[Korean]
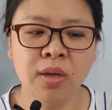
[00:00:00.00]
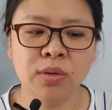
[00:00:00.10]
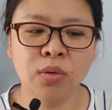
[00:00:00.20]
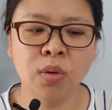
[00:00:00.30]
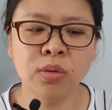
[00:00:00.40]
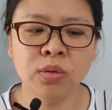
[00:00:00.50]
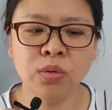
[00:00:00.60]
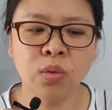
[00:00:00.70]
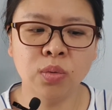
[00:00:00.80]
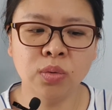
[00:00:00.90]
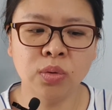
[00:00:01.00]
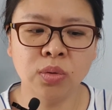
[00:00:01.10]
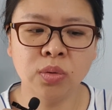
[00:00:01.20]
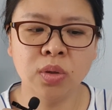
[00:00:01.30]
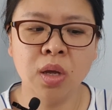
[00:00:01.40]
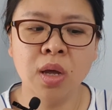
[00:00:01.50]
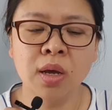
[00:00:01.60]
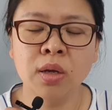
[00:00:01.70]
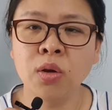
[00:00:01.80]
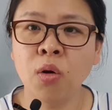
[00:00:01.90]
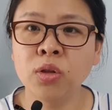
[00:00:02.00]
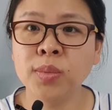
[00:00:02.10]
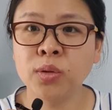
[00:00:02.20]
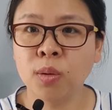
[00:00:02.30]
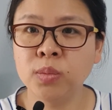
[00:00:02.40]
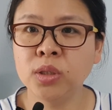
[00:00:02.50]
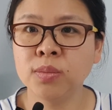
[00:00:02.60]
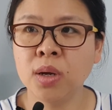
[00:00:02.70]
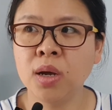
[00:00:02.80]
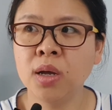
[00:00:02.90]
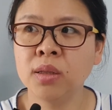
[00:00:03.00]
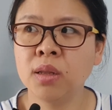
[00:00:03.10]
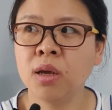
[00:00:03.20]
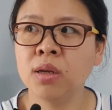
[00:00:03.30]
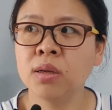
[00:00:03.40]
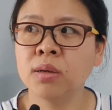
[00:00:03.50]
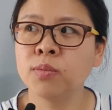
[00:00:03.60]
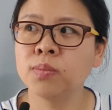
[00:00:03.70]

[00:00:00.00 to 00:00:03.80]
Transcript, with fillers: 그래서 저 같은 경우는 여름에 덥지만 되게